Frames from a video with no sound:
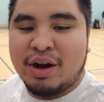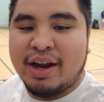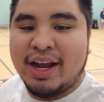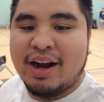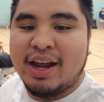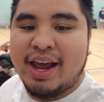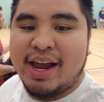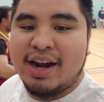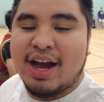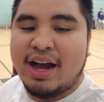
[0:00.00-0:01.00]
We're here
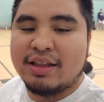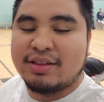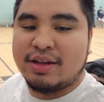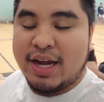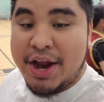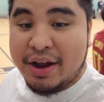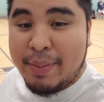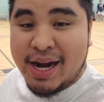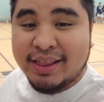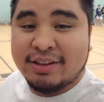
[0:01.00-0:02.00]
again. Uh, ngayong
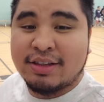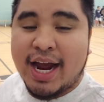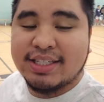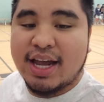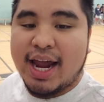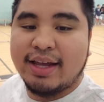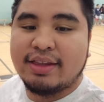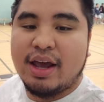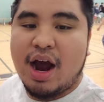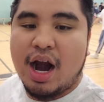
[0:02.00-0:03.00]
gabi nandito tayo sa
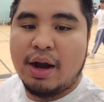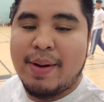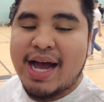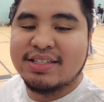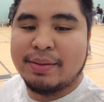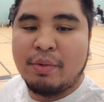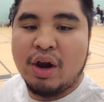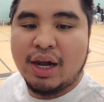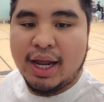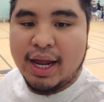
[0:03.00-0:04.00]
ATR
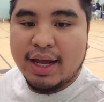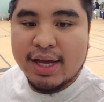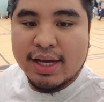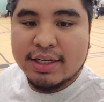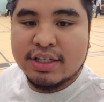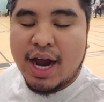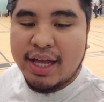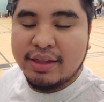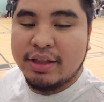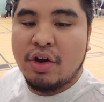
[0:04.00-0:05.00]
Basketball League sa
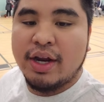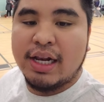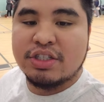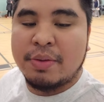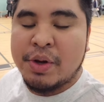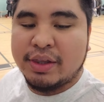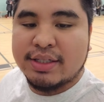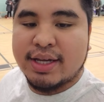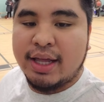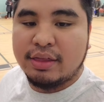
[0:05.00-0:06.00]
Huntington Hills
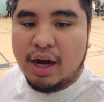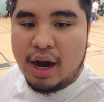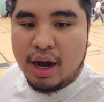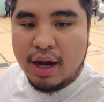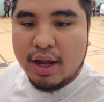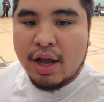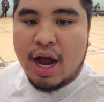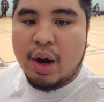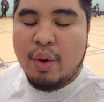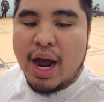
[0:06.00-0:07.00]
Community Center.
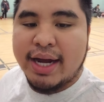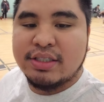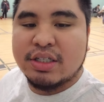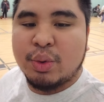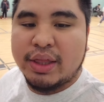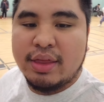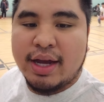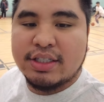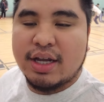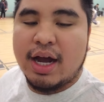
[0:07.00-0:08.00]
Uh, I just
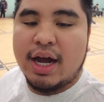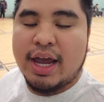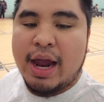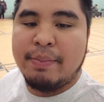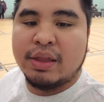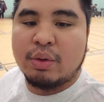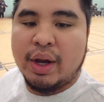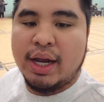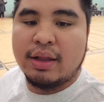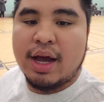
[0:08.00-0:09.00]
witnessed uh, a game
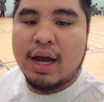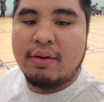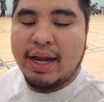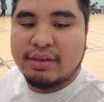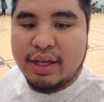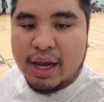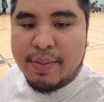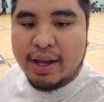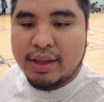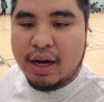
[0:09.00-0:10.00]
between the red
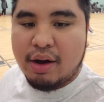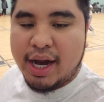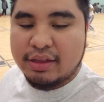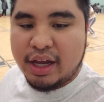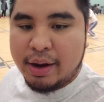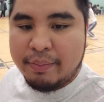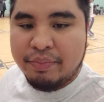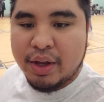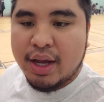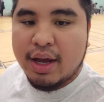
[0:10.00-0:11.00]
team and the gray team.
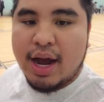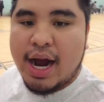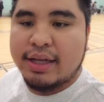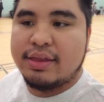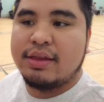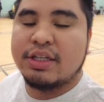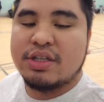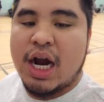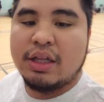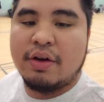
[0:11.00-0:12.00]
Uh, at the
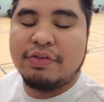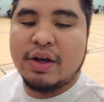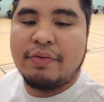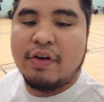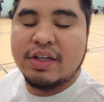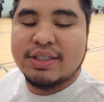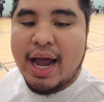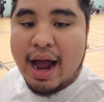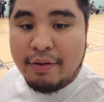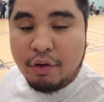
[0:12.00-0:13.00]
start of the first
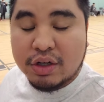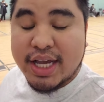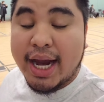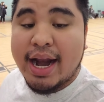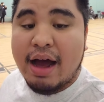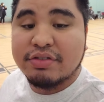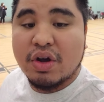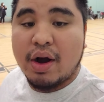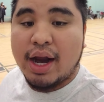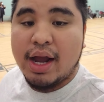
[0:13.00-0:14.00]
half or second half,
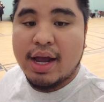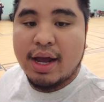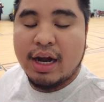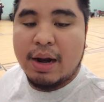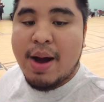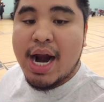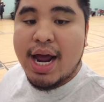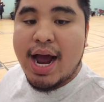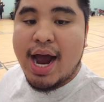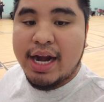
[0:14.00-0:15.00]
sorry, lamang
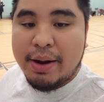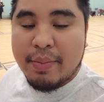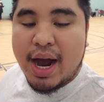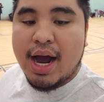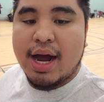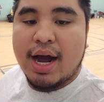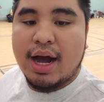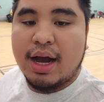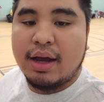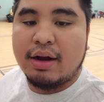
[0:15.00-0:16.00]
ng anim ang
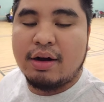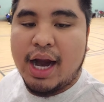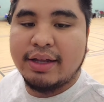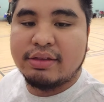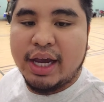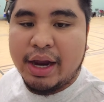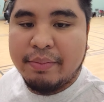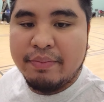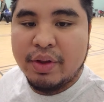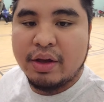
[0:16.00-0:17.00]
uh, gray
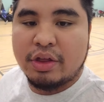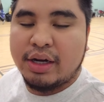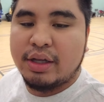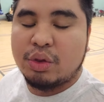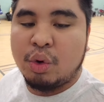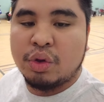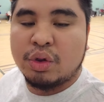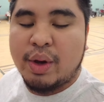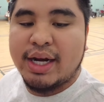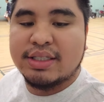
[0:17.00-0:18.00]
team 32 to
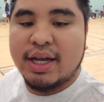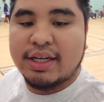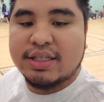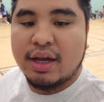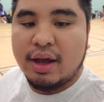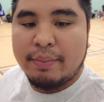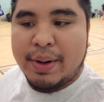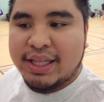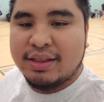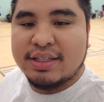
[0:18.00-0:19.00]
26.
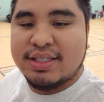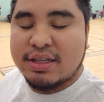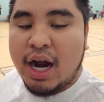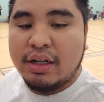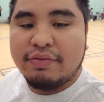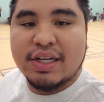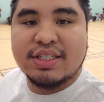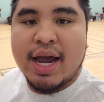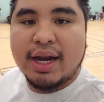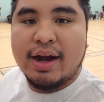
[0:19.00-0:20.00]
But at the start of the
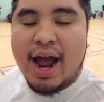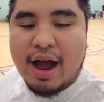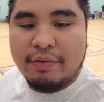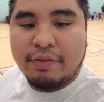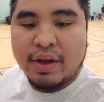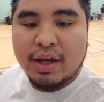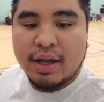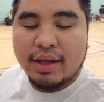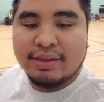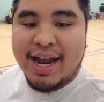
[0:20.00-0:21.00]
second half,
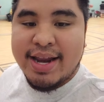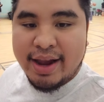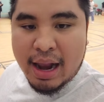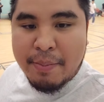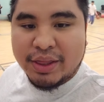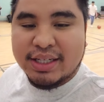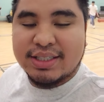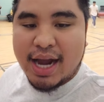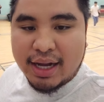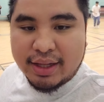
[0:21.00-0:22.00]
Daniel
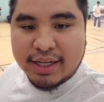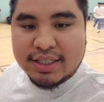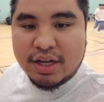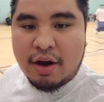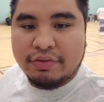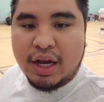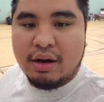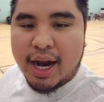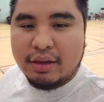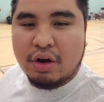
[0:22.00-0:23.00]
Patestades of the
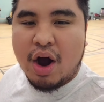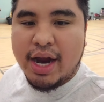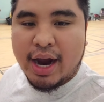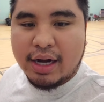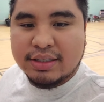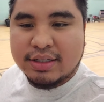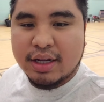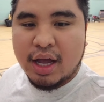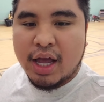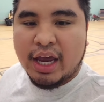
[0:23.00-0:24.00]
Red Royals
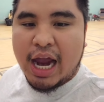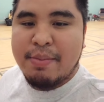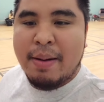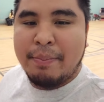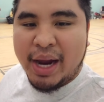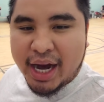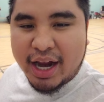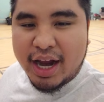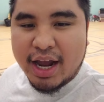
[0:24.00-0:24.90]
came up big.